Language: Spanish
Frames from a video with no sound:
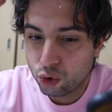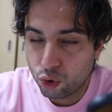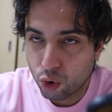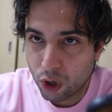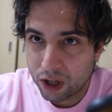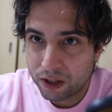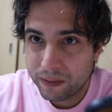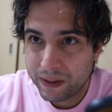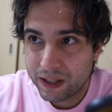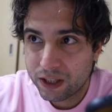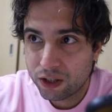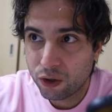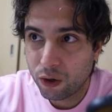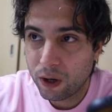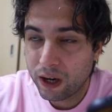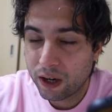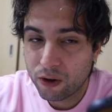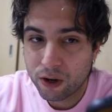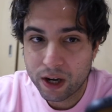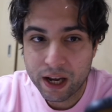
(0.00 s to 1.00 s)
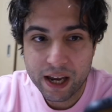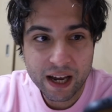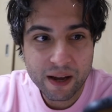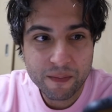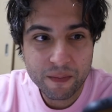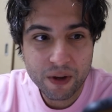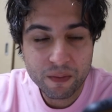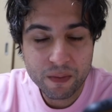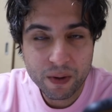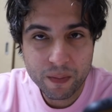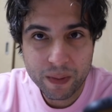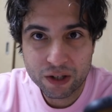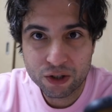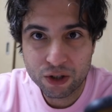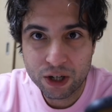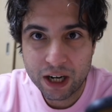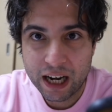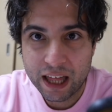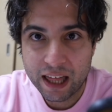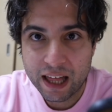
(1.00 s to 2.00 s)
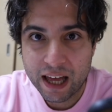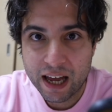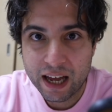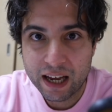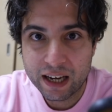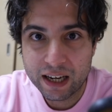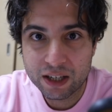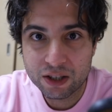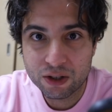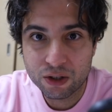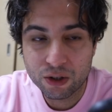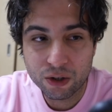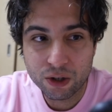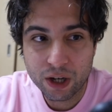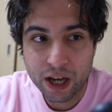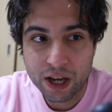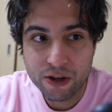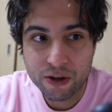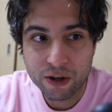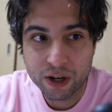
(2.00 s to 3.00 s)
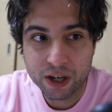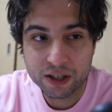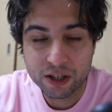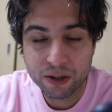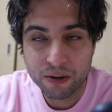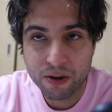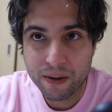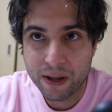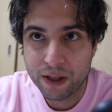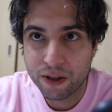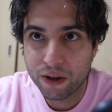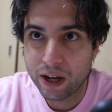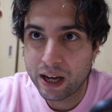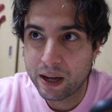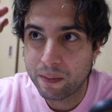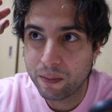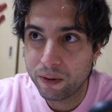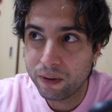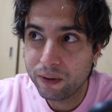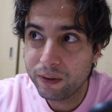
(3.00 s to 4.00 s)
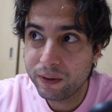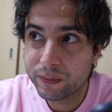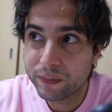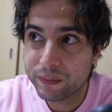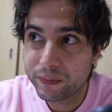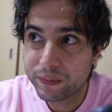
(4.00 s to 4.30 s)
¿Tú has visto algo que haya cambiado mi personalidad en estos años que he estado viviendo en Japón?